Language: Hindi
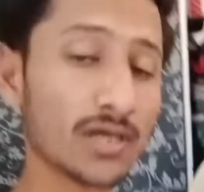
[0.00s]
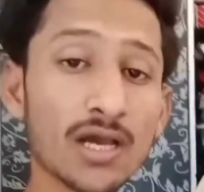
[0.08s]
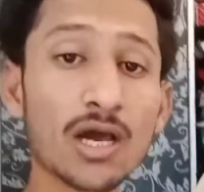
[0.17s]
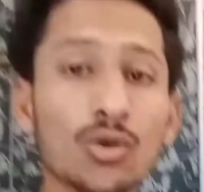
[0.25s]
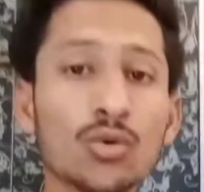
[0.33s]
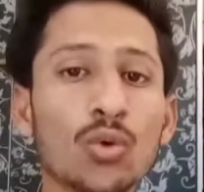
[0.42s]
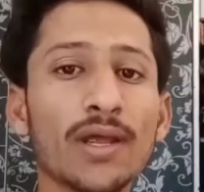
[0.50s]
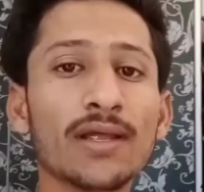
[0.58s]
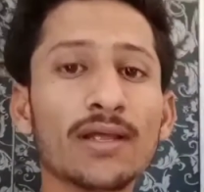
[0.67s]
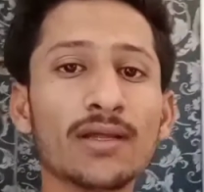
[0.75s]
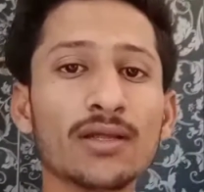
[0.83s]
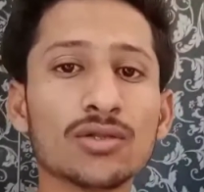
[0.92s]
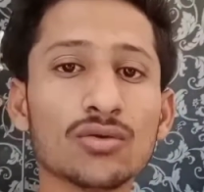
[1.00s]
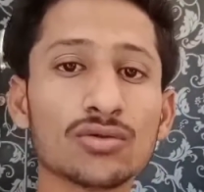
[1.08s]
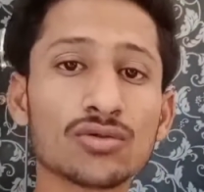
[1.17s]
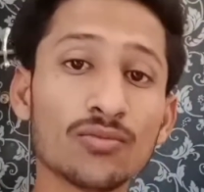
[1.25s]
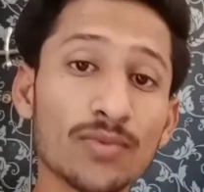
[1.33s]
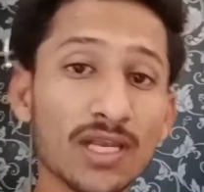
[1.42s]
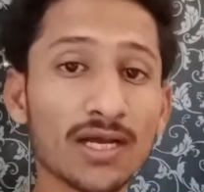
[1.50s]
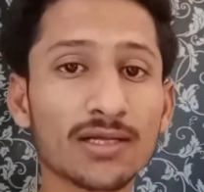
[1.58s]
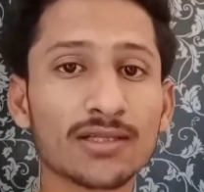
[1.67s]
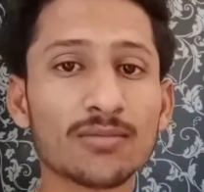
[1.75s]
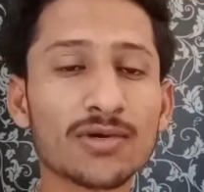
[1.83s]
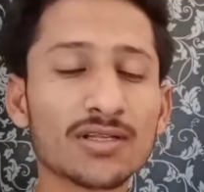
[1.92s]
है आलू है तो उसको पहले
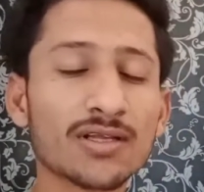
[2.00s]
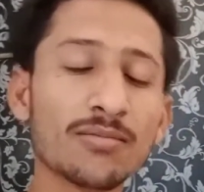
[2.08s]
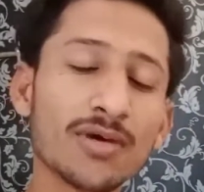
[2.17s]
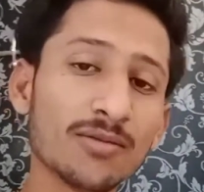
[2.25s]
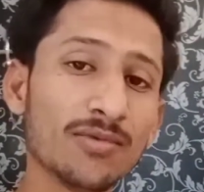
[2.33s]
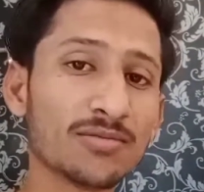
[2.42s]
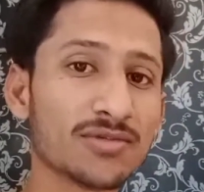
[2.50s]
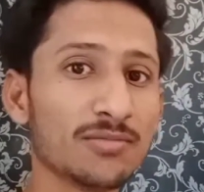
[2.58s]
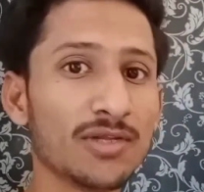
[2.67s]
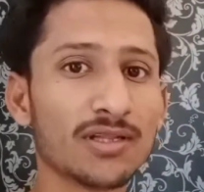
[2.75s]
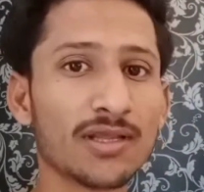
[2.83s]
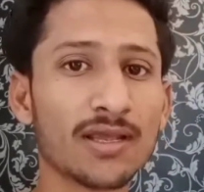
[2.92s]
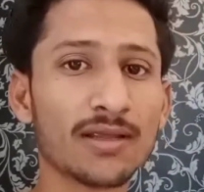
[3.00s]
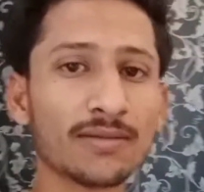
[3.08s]
ख़त्म करते हैं बाद में आपसे मिलते